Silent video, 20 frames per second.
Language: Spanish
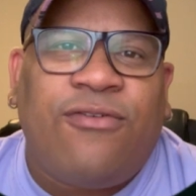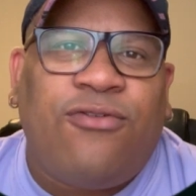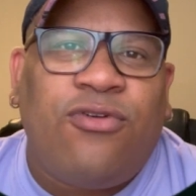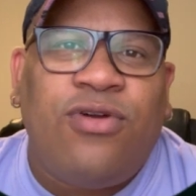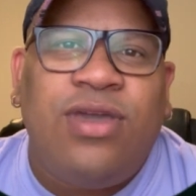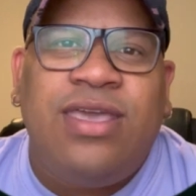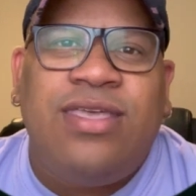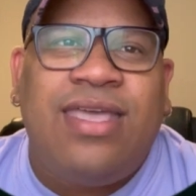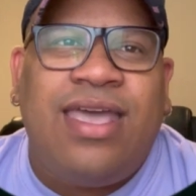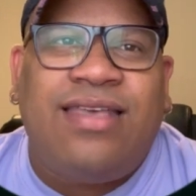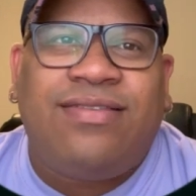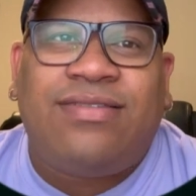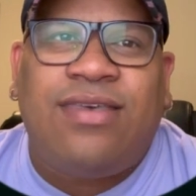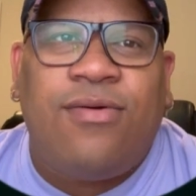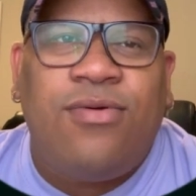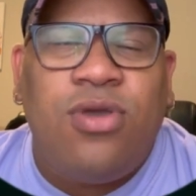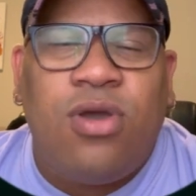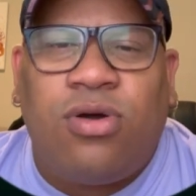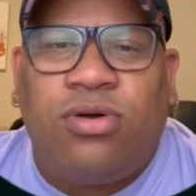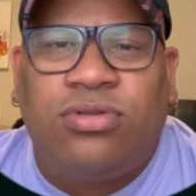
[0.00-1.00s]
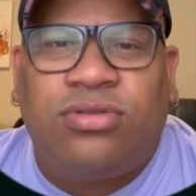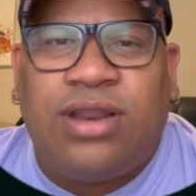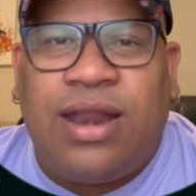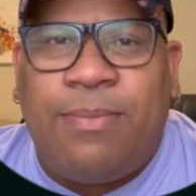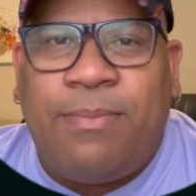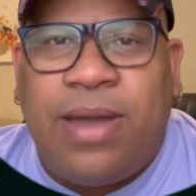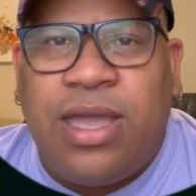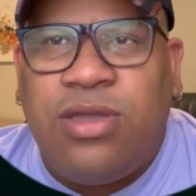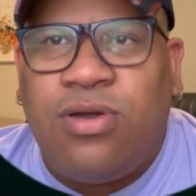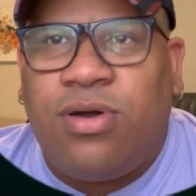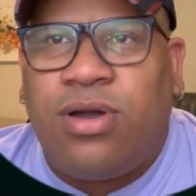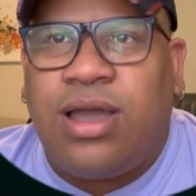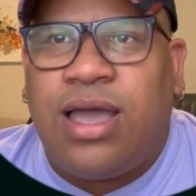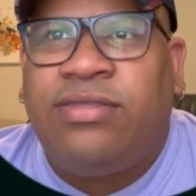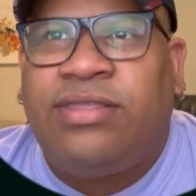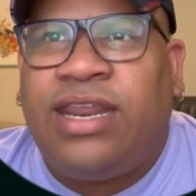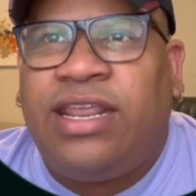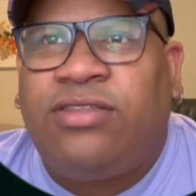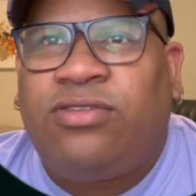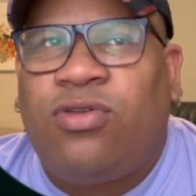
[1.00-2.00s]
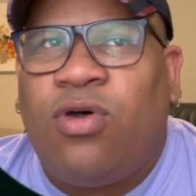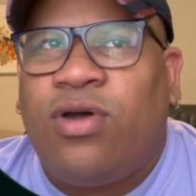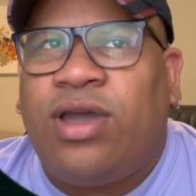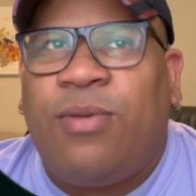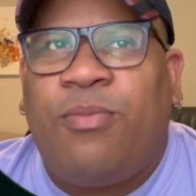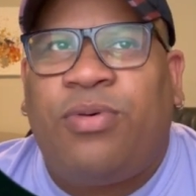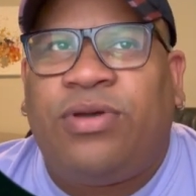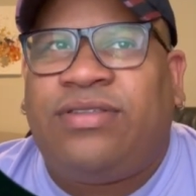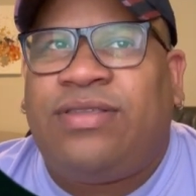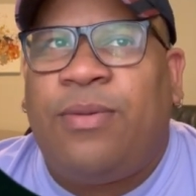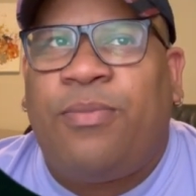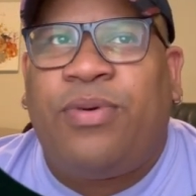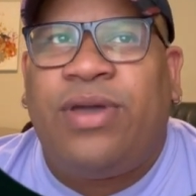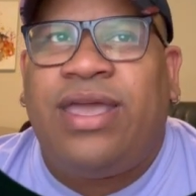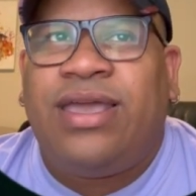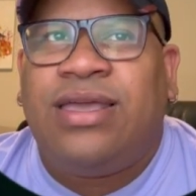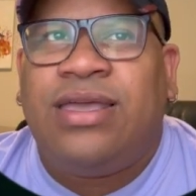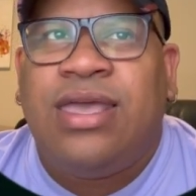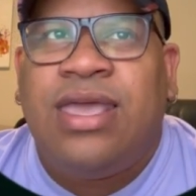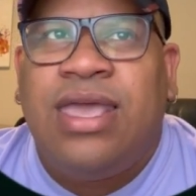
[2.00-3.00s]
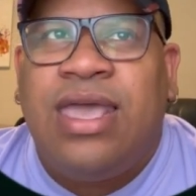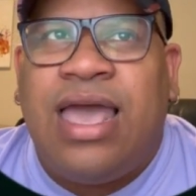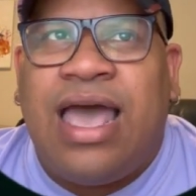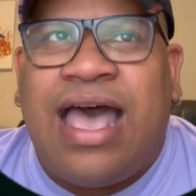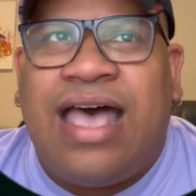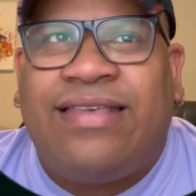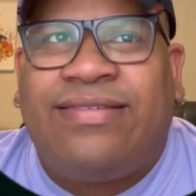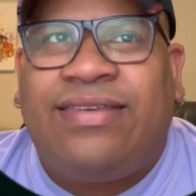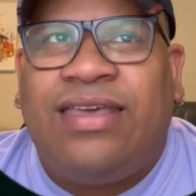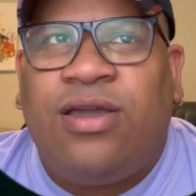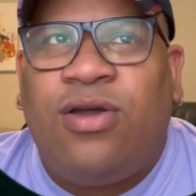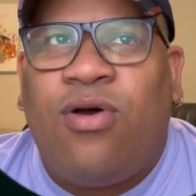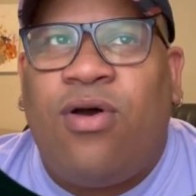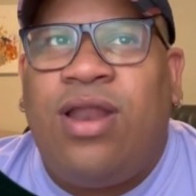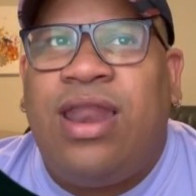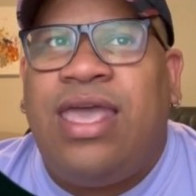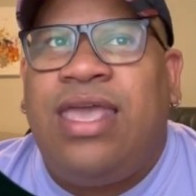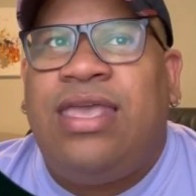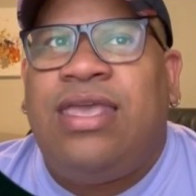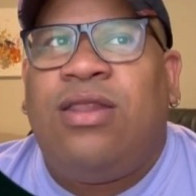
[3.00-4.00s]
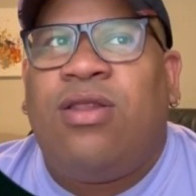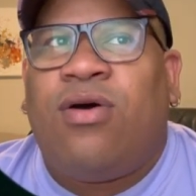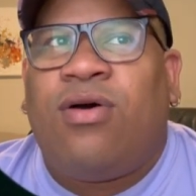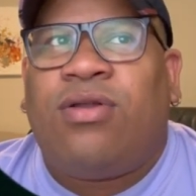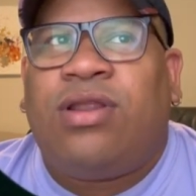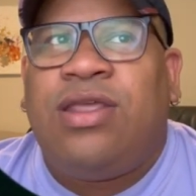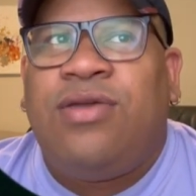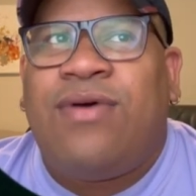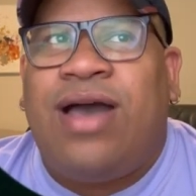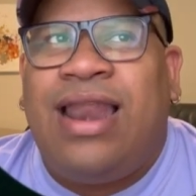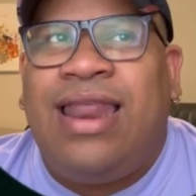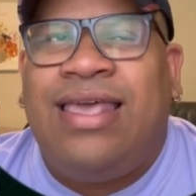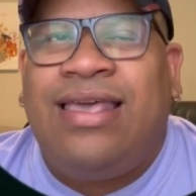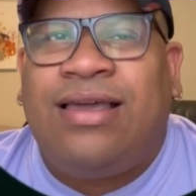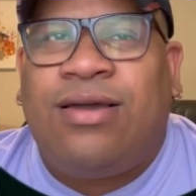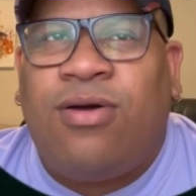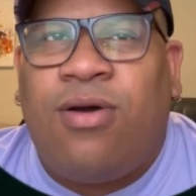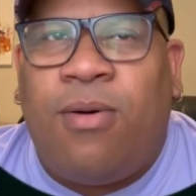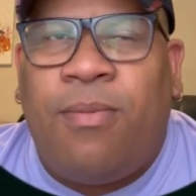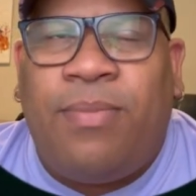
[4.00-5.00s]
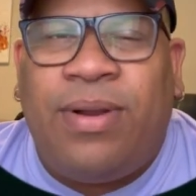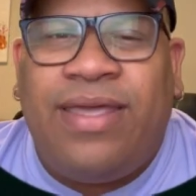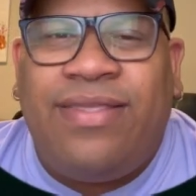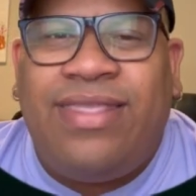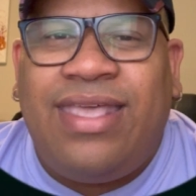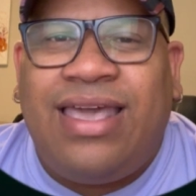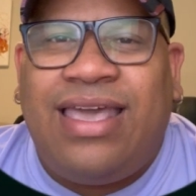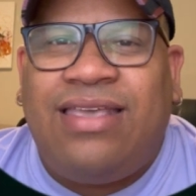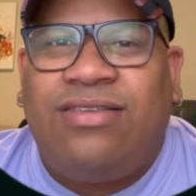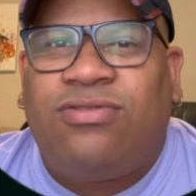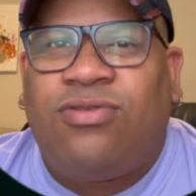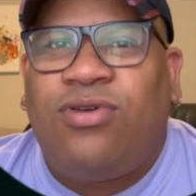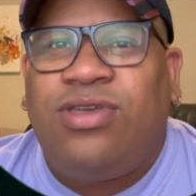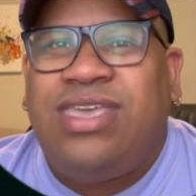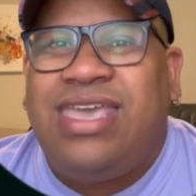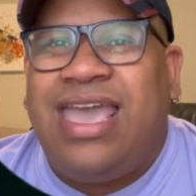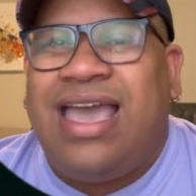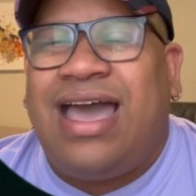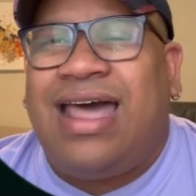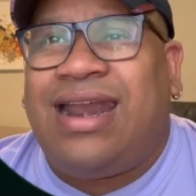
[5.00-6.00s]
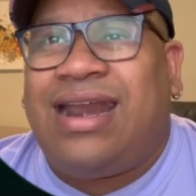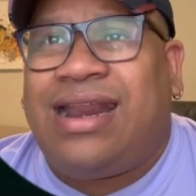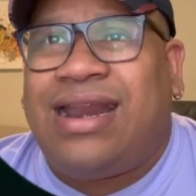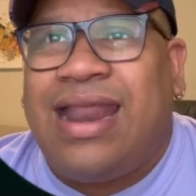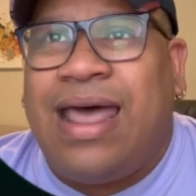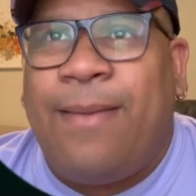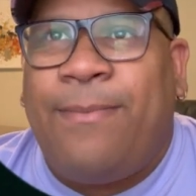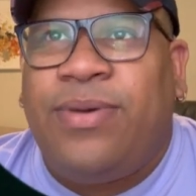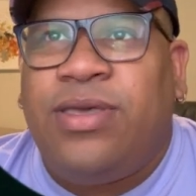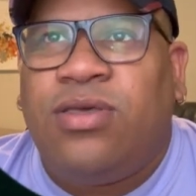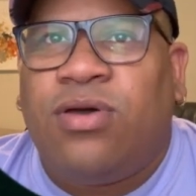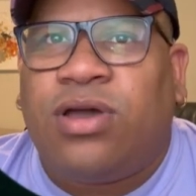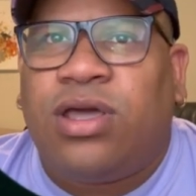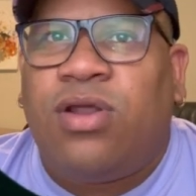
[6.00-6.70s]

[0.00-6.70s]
fluidez. Se vio contra Mallorca, tres toques, pues te pueden hacer goles y los rivales comprenden eso y llegan rápido.